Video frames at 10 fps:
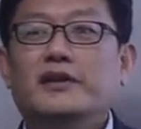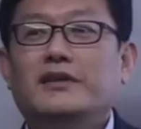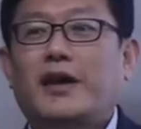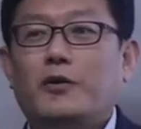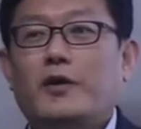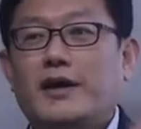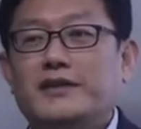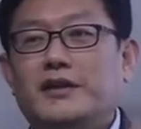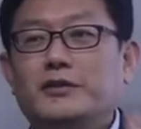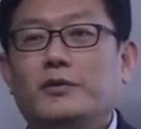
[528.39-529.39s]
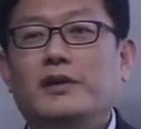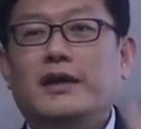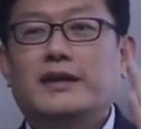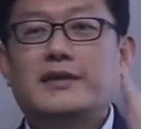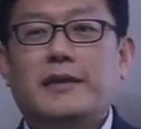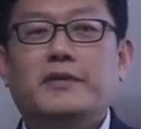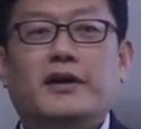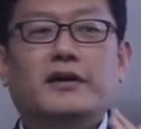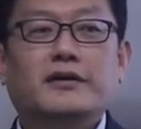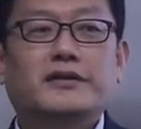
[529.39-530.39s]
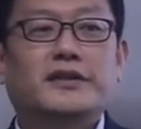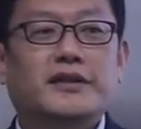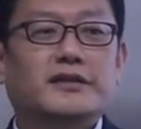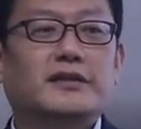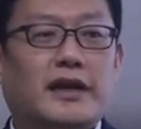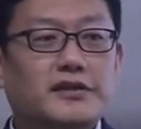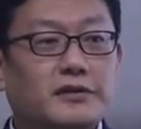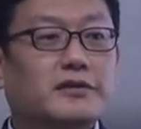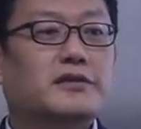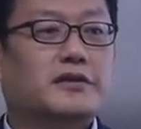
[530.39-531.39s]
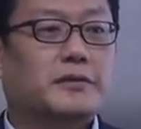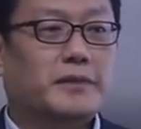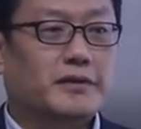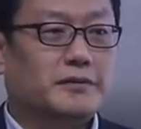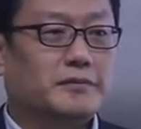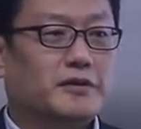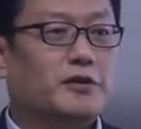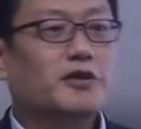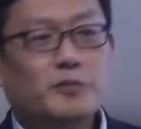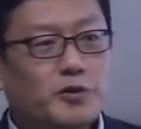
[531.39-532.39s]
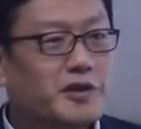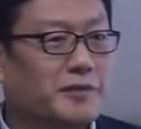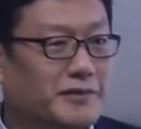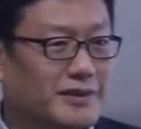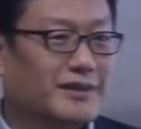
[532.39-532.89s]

탈옥하자는 논리가 자명한 것에 대해서 날 설득시켜봐. 그러면 설득 못 시킴.